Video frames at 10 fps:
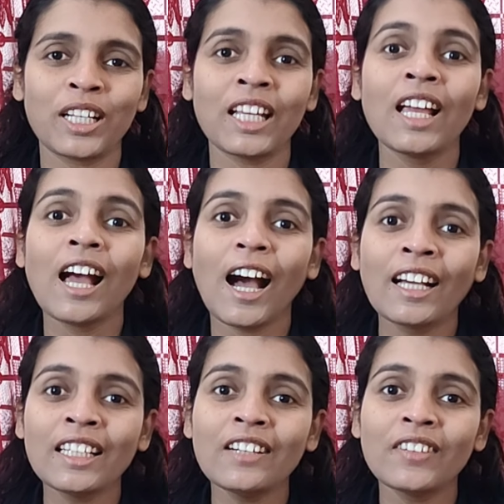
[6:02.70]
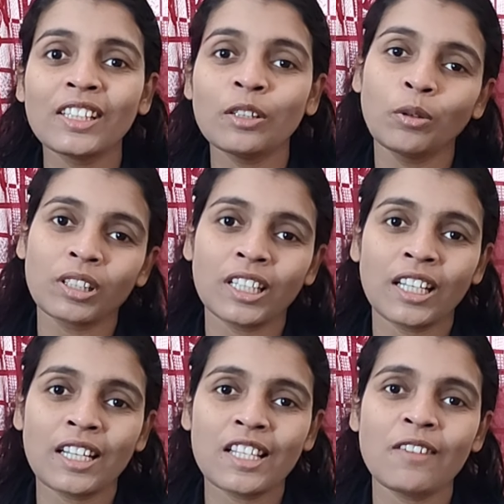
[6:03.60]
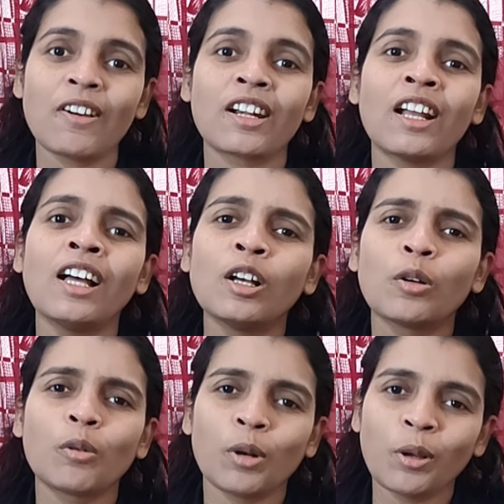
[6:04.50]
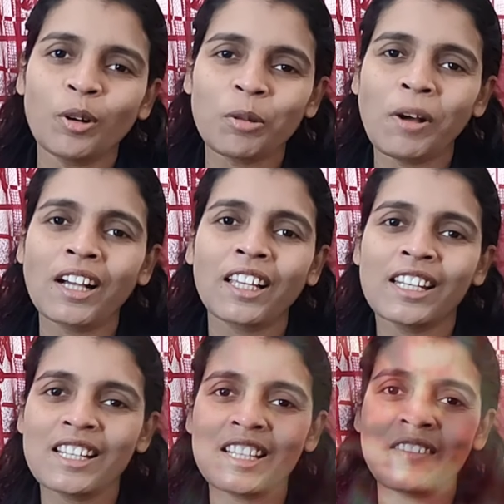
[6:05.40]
போவார் அங்கே வந்து ஒருத்தர் என்ன செய்வார்னா குடங்குடமாக அங்கே என்ன